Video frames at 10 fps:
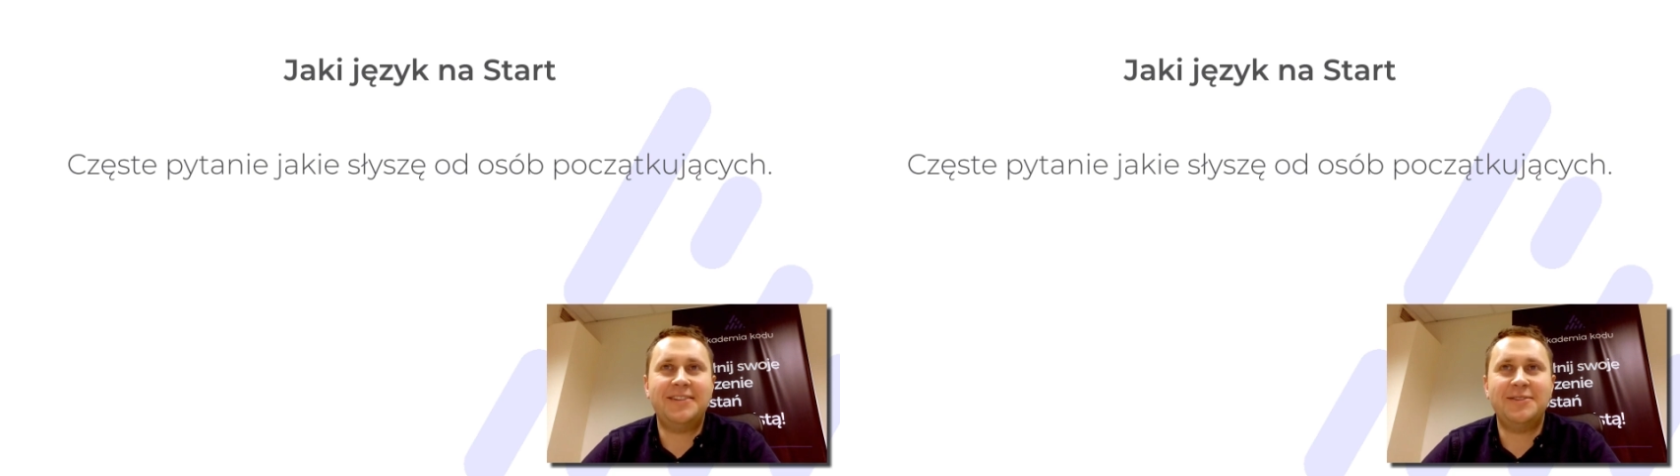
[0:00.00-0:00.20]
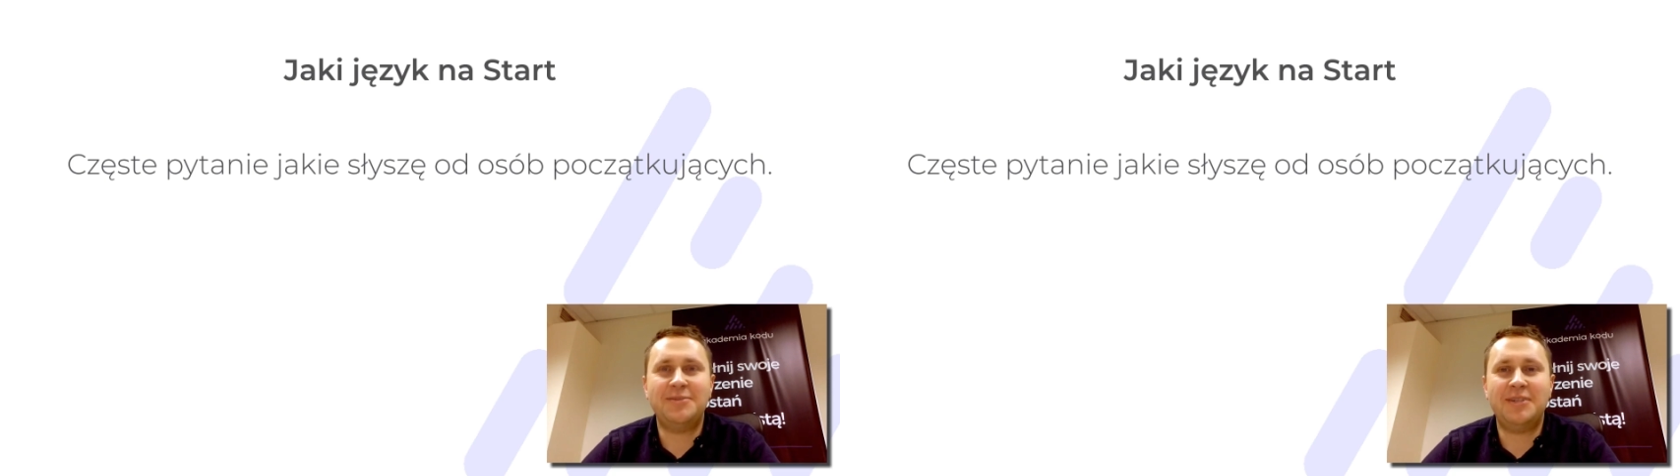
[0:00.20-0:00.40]

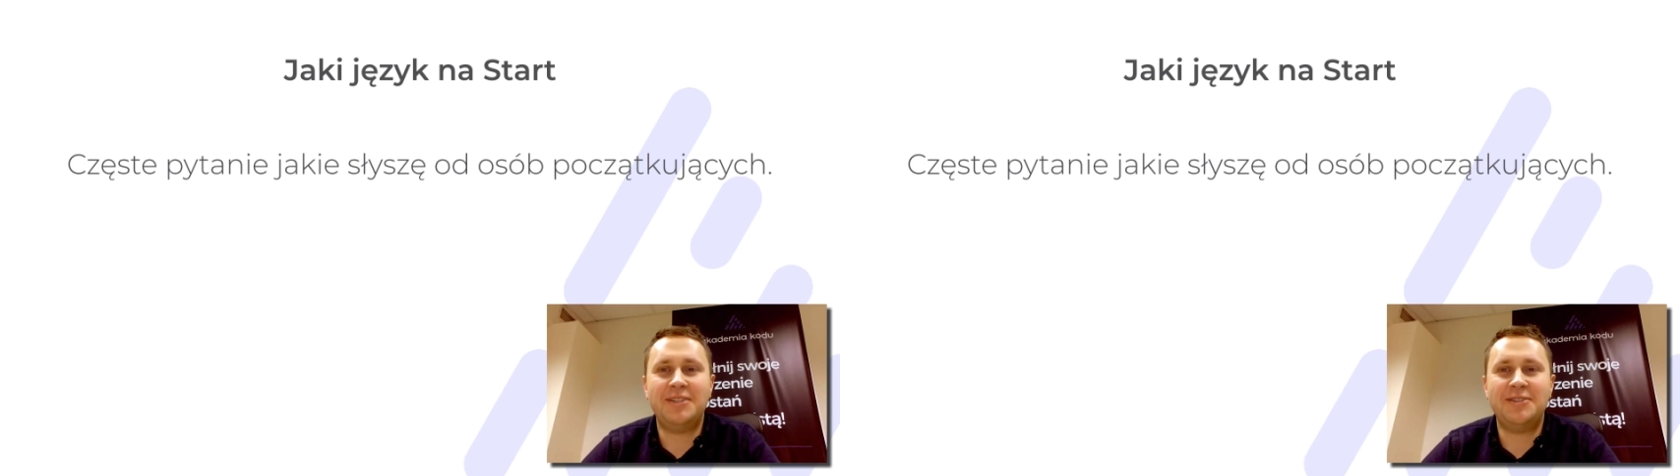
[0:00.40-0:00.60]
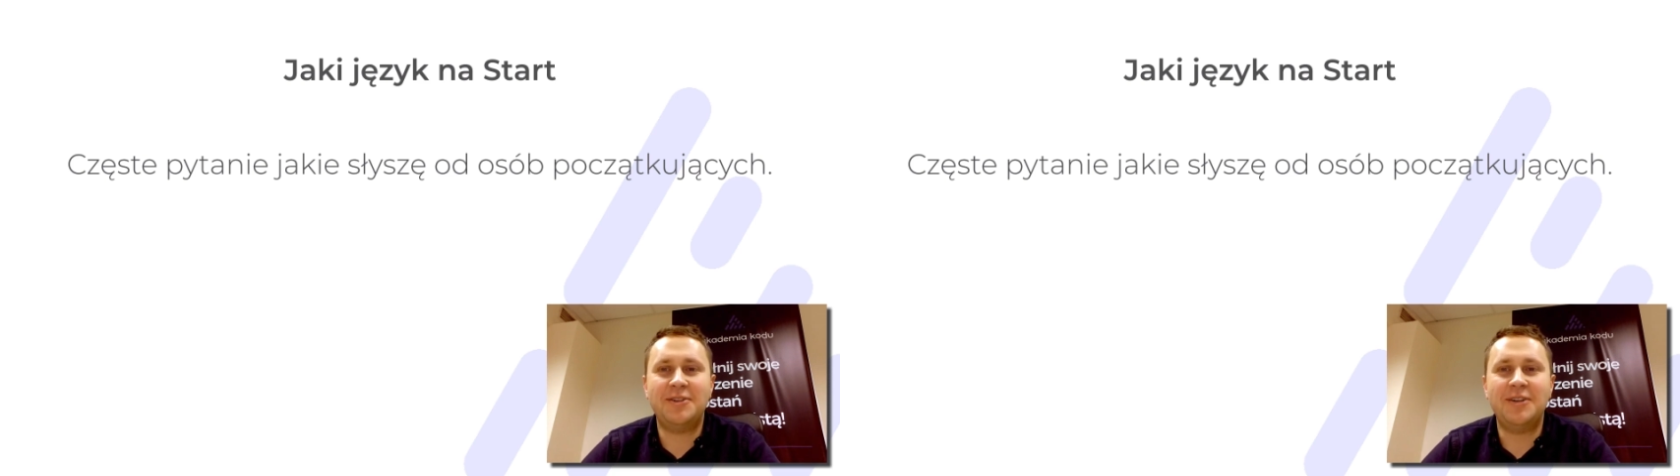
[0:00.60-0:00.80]
To jest
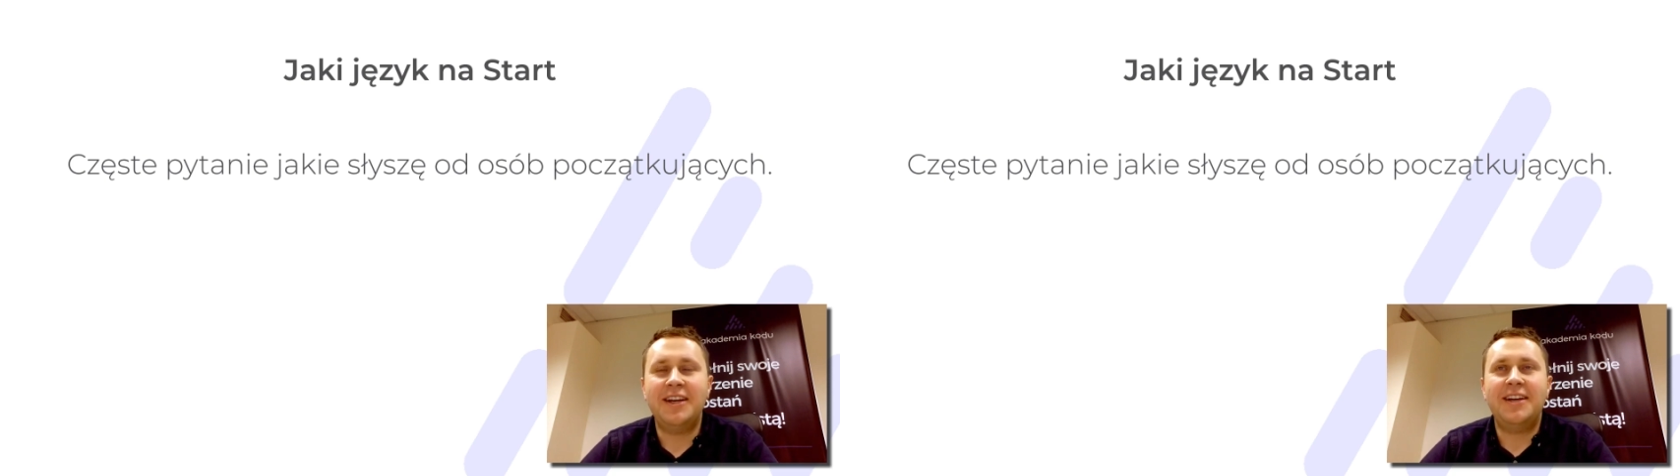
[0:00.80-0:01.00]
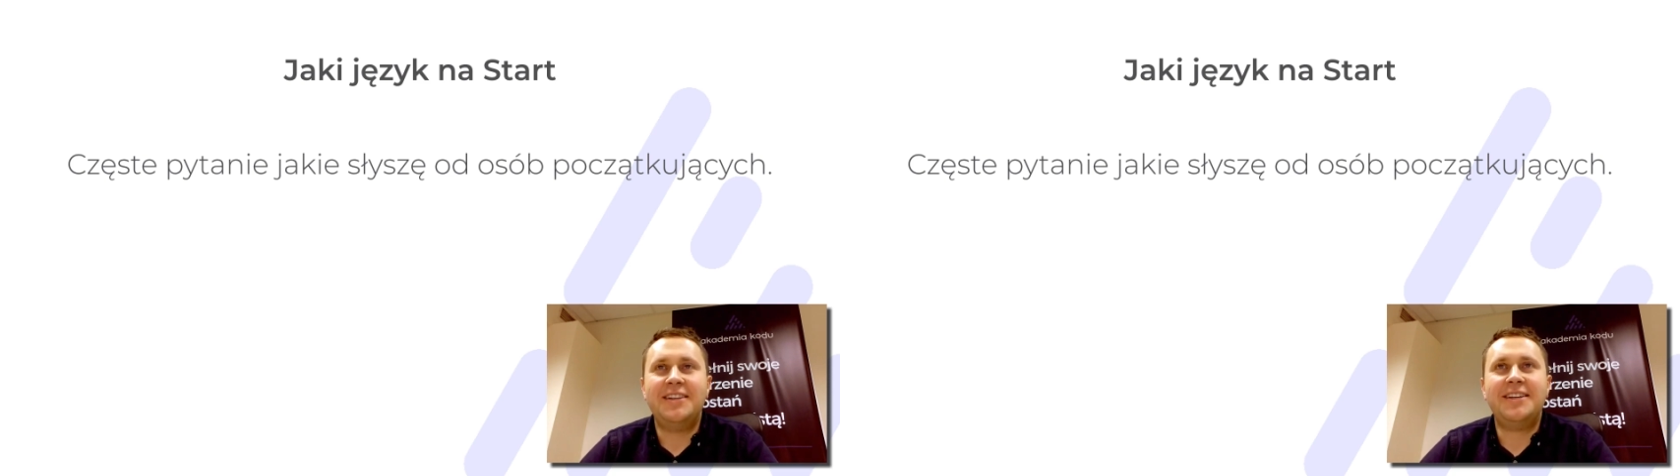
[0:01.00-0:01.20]
bardzo
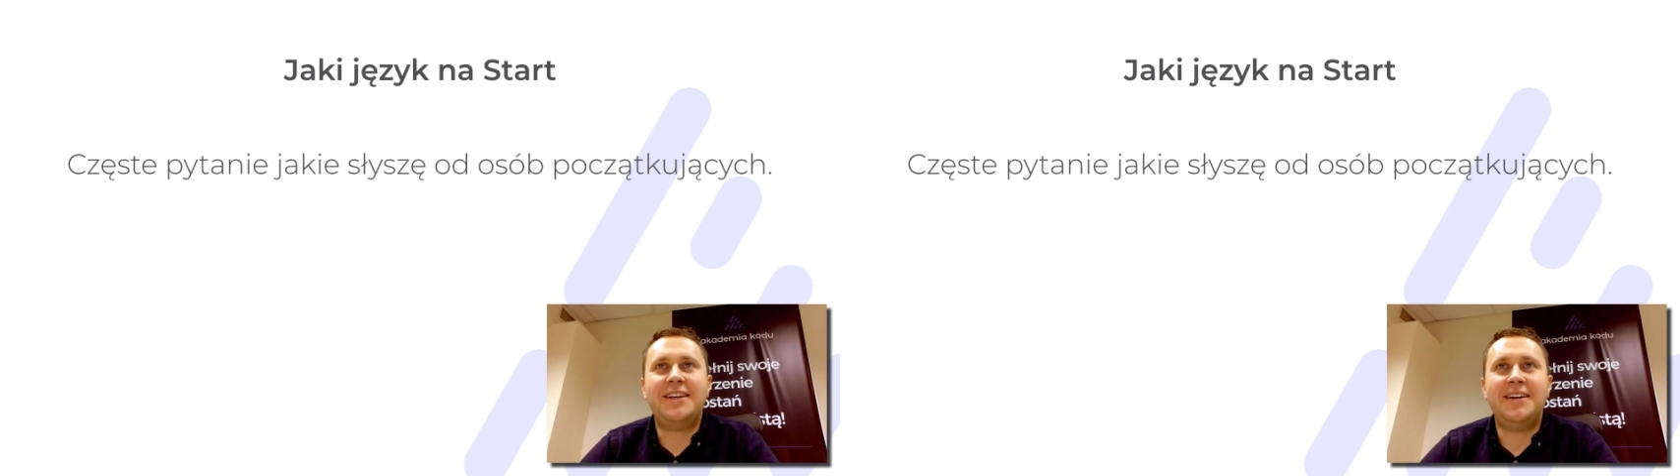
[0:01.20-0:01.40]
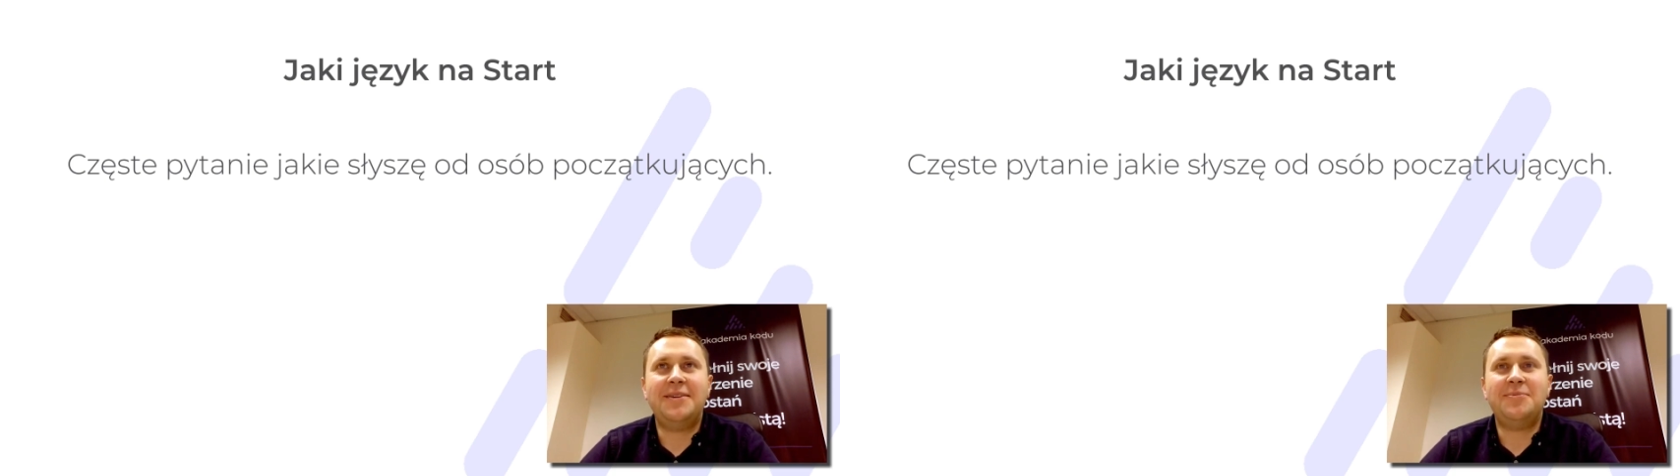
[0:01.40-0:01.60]

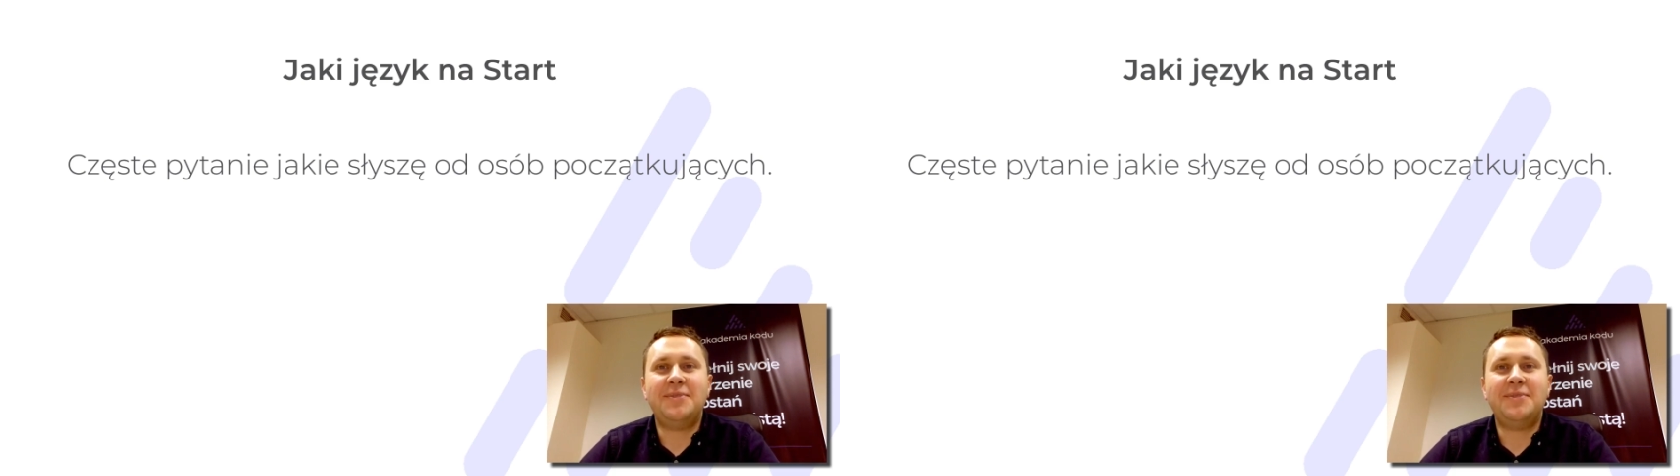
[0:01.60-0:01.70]
takie